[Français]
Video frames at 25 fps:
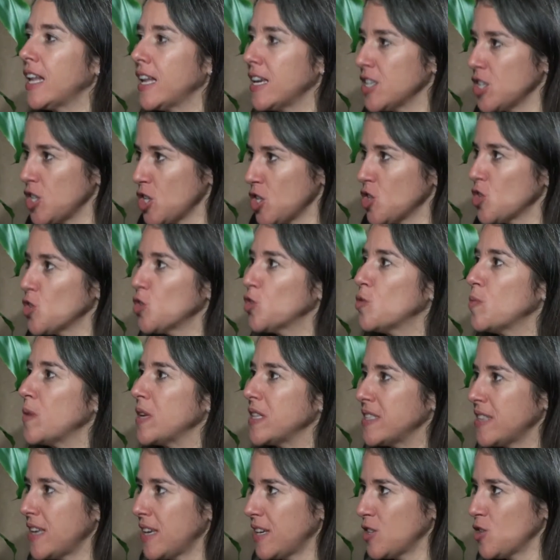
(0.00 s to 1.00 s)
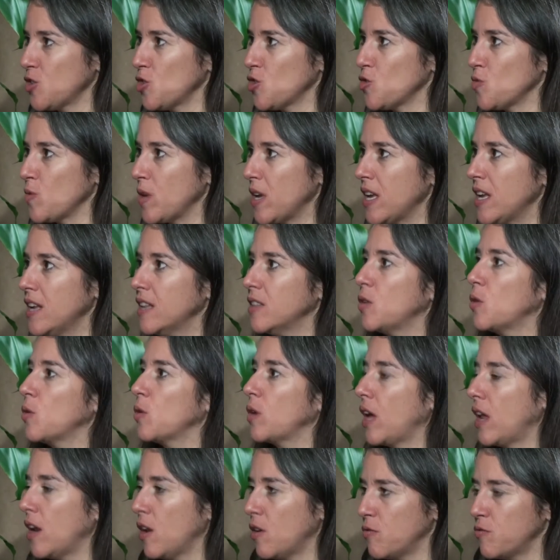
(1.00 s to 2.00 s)
et à la gestion de matières résiduelles,
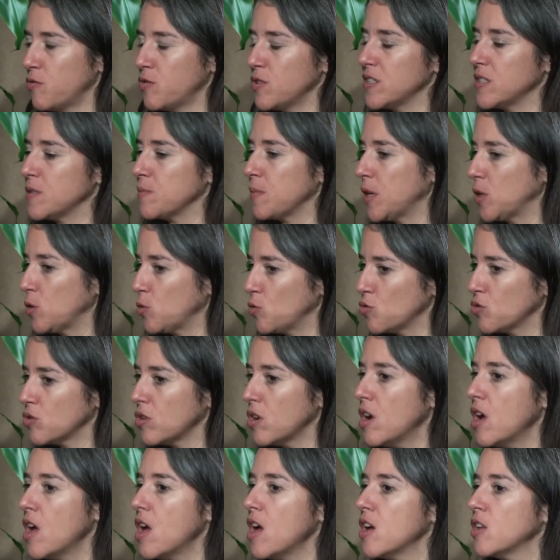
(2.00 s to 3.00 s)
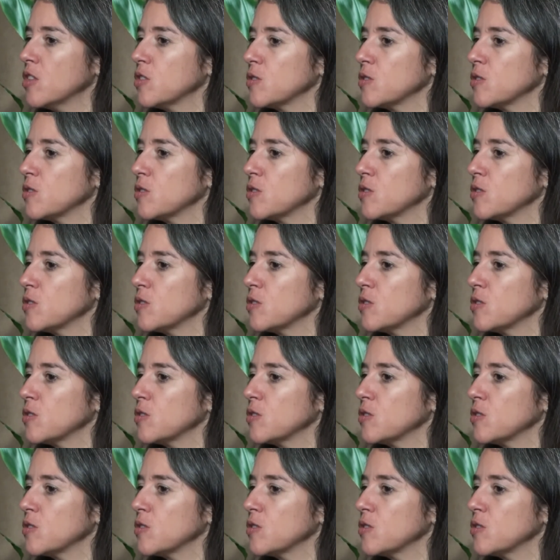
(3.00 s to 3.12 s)
donc à l'enfouissement et tout ça.